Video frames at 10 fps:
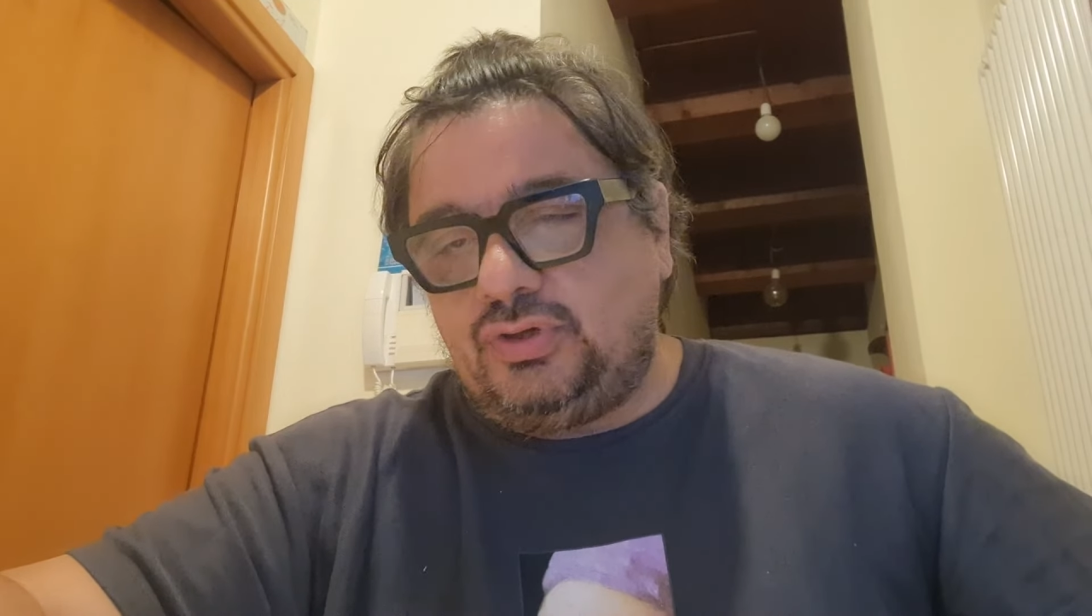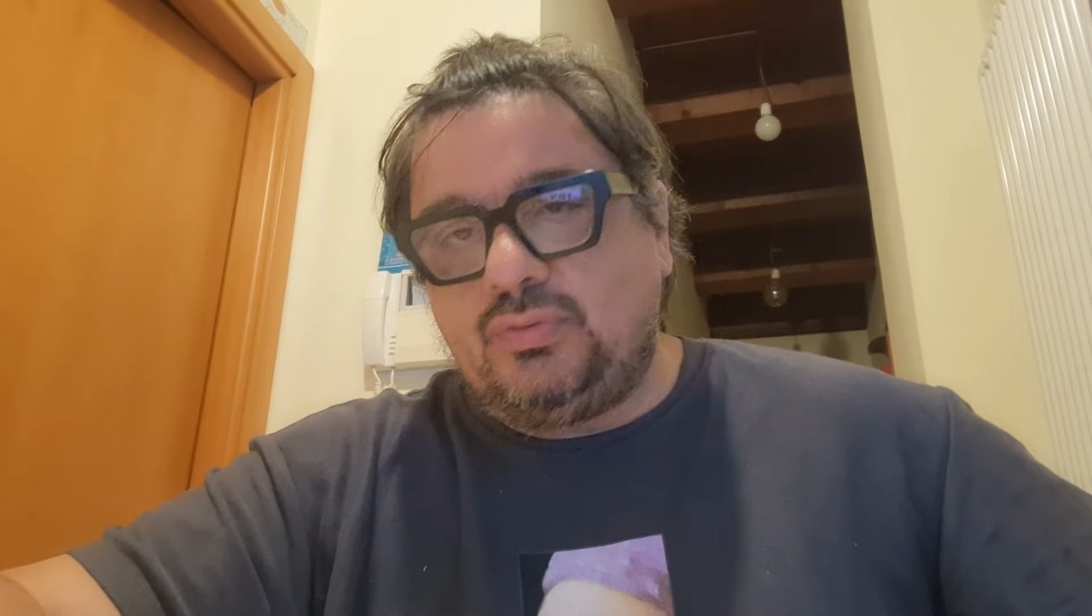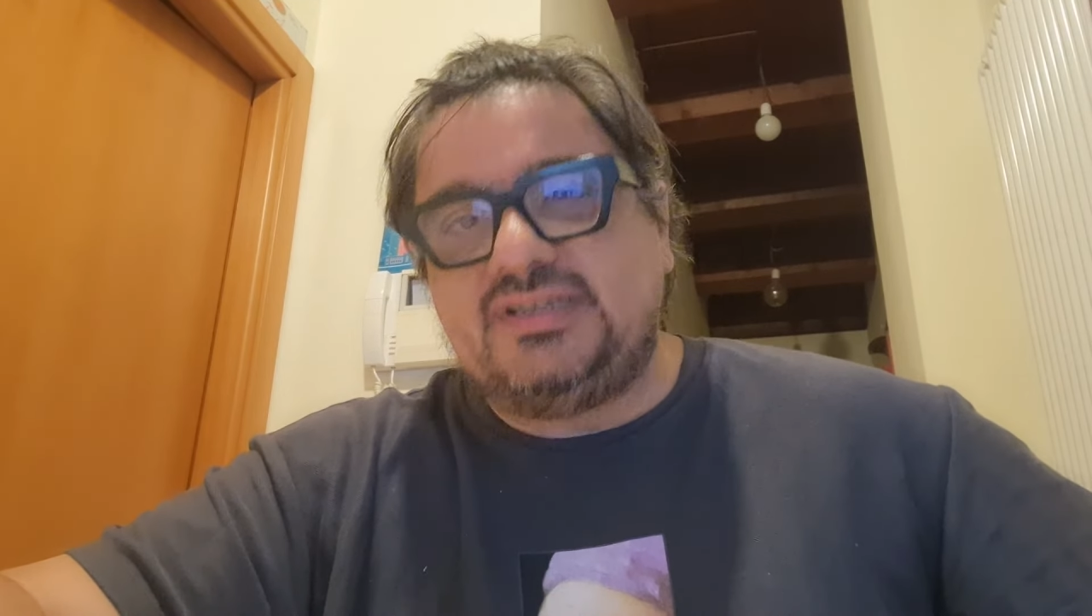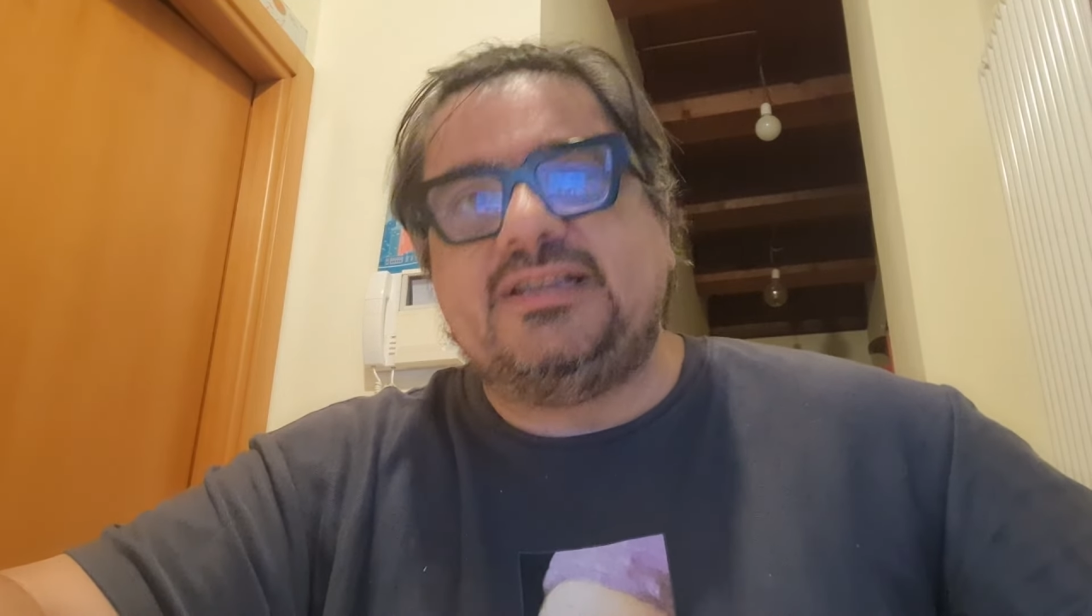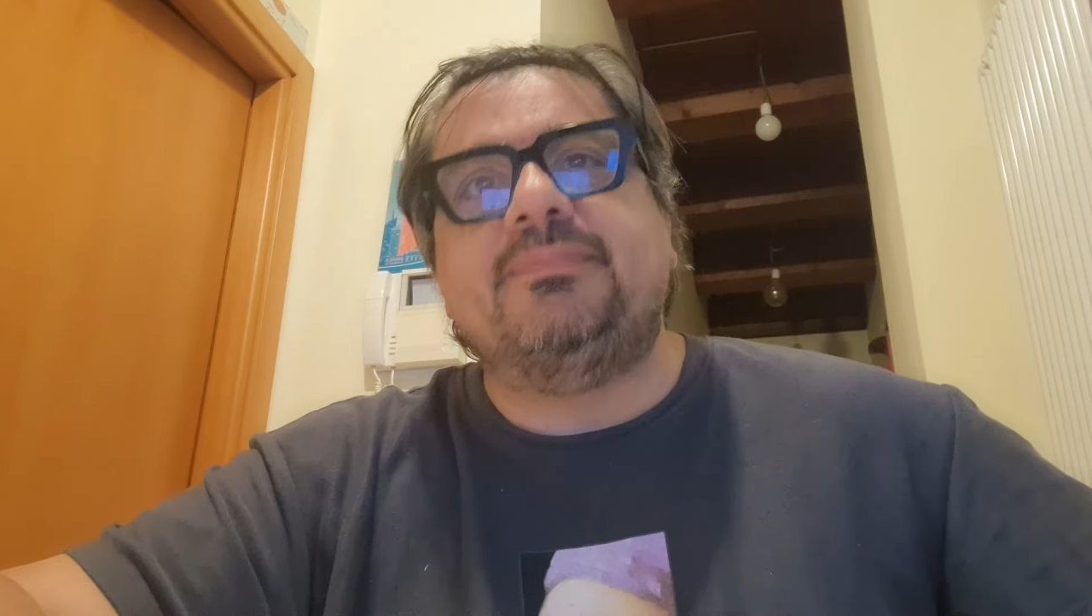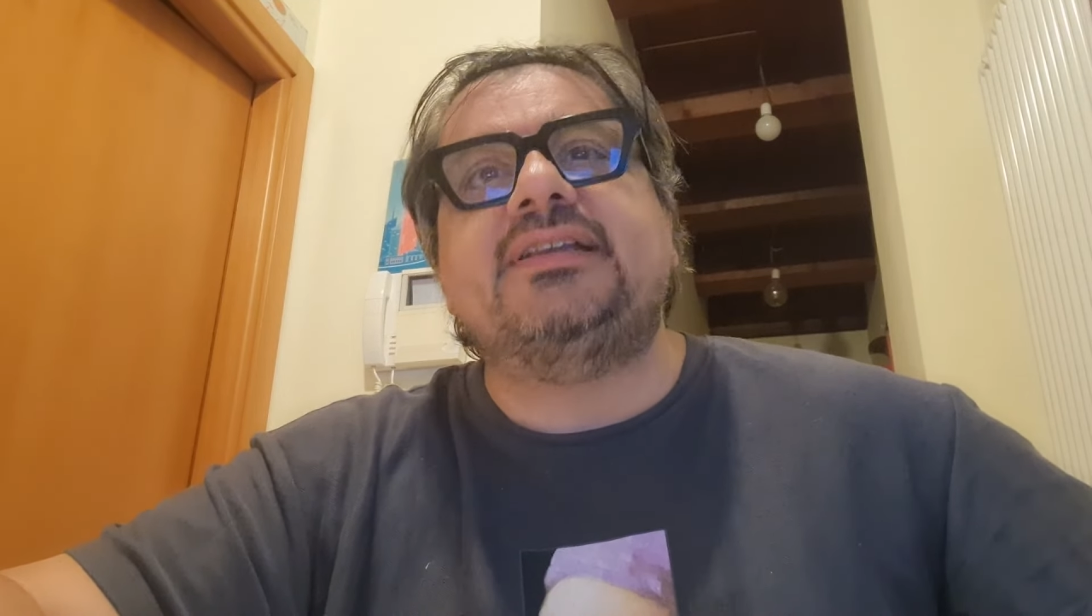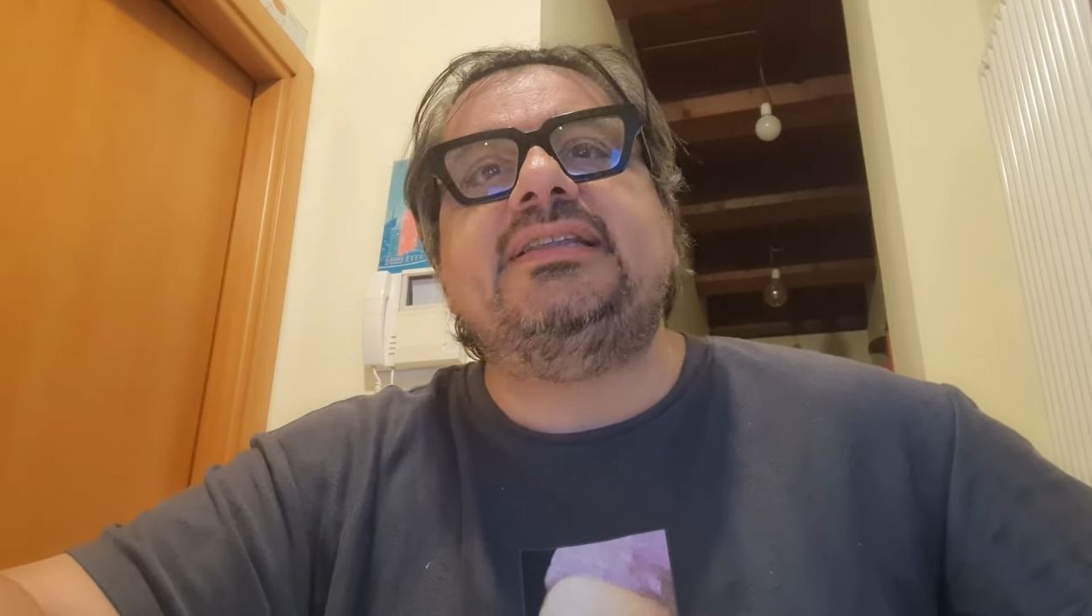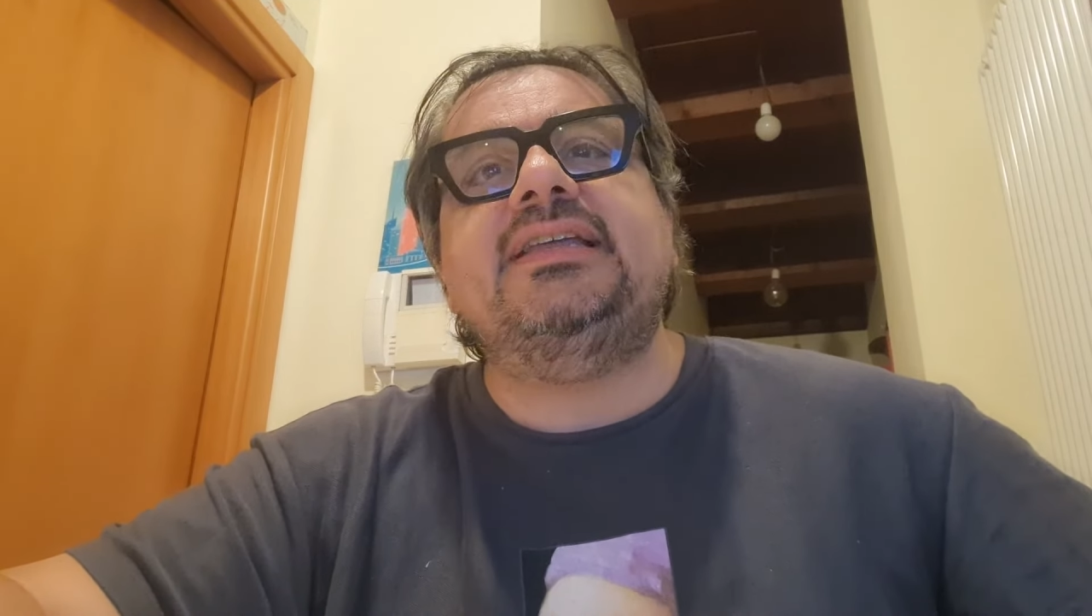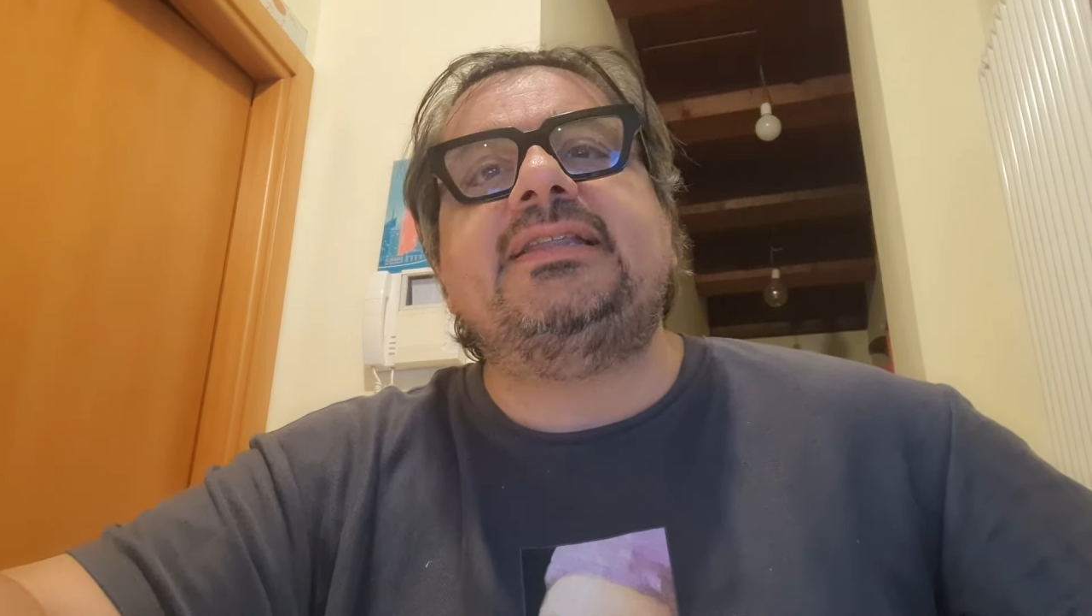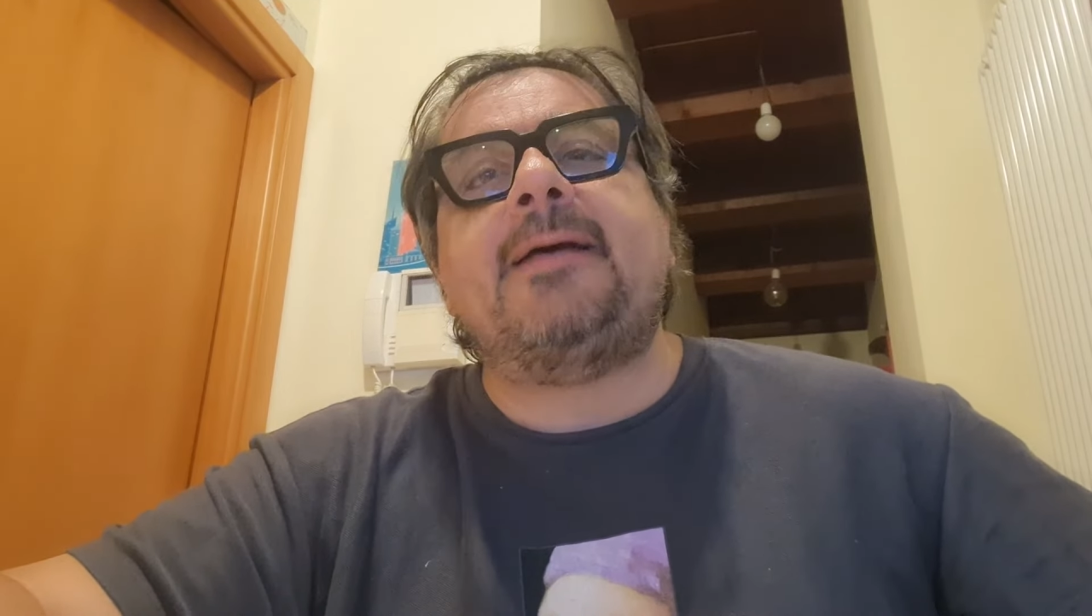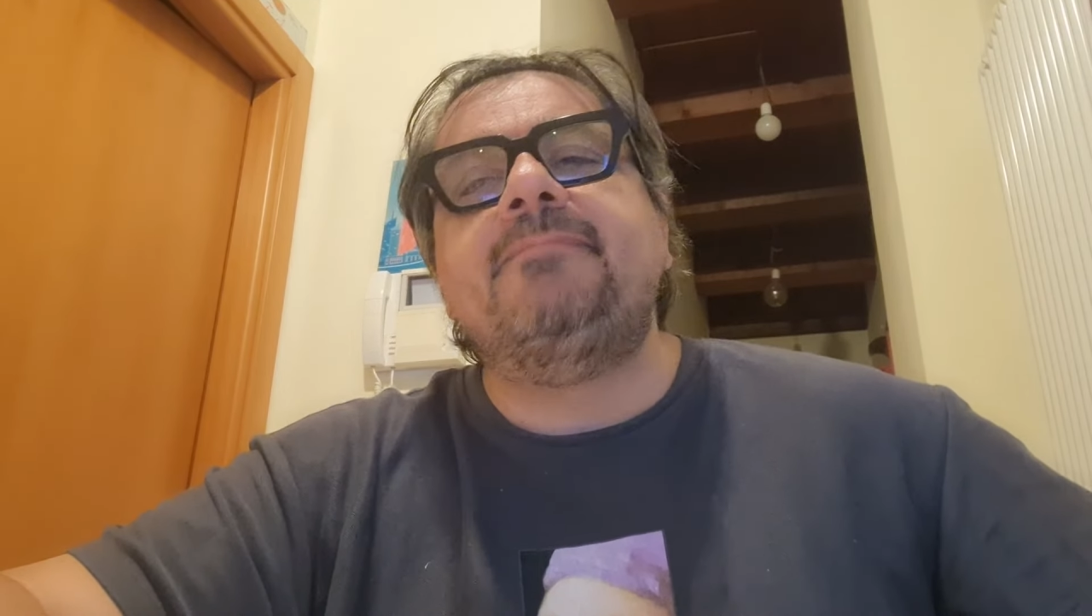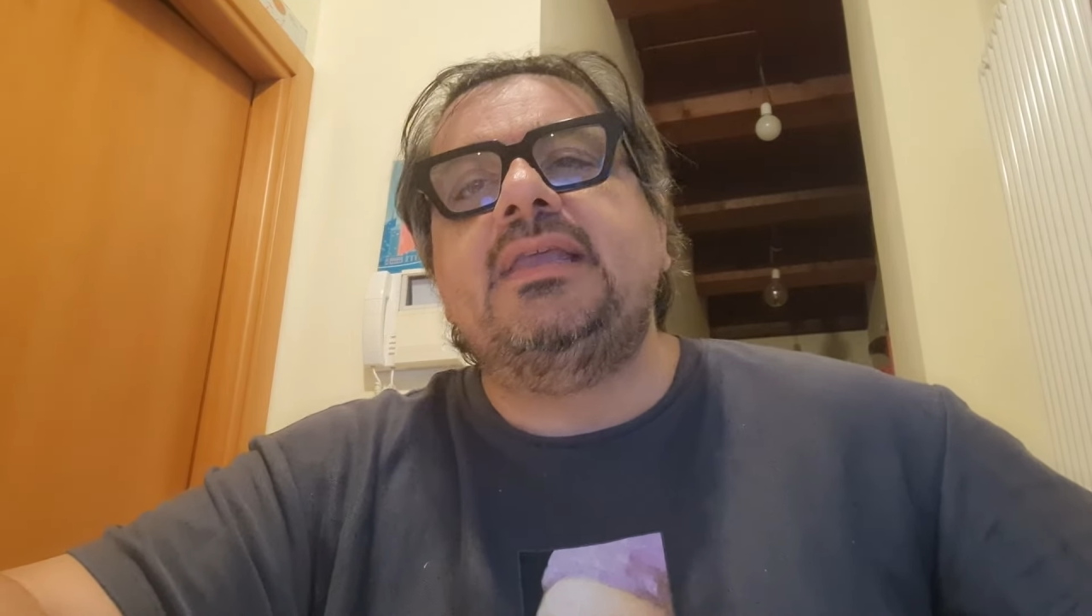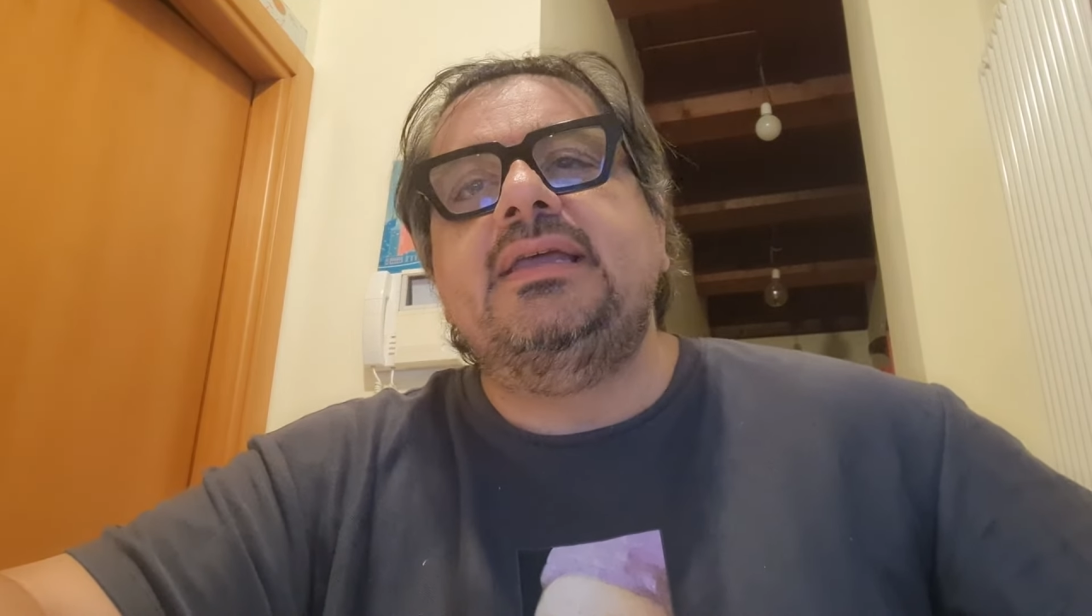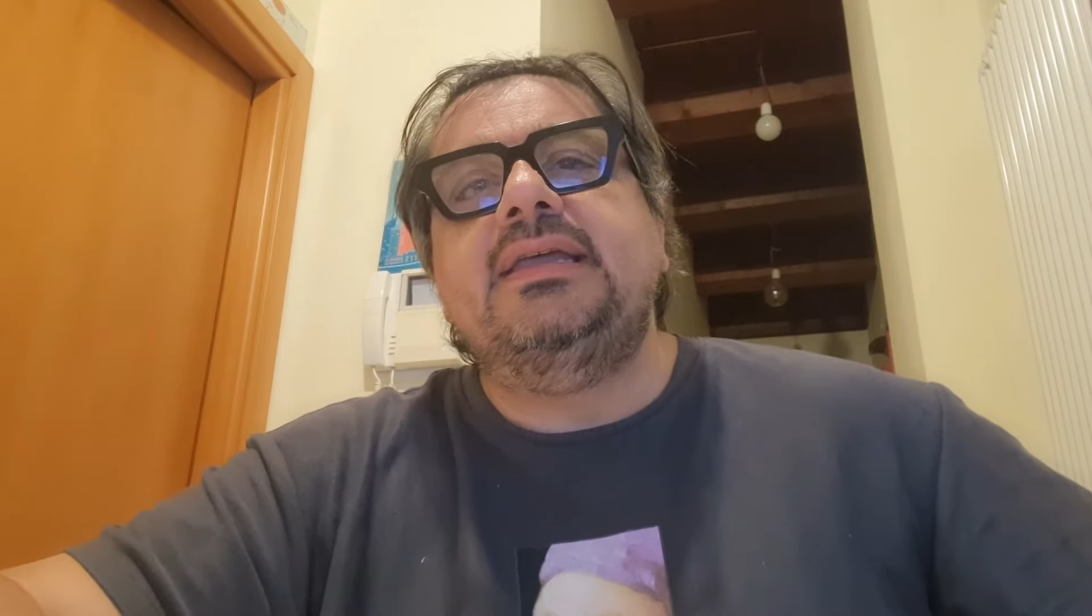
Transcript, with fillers: in questa partita